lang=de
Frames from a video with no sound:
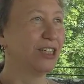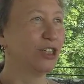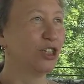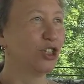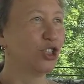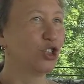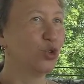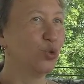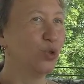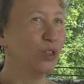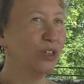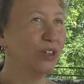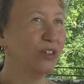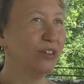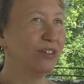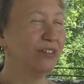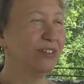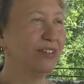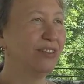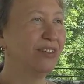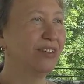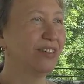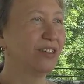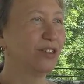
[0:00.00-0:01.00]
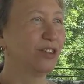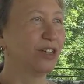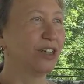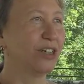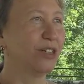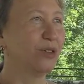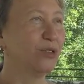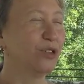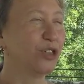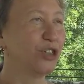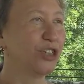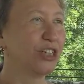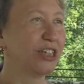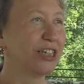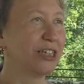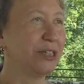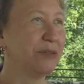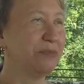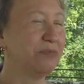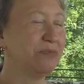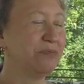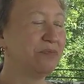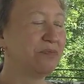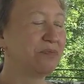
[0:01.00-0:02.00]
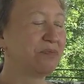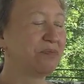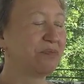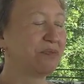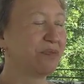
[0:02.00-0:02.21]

Schulzeitung geschrieben,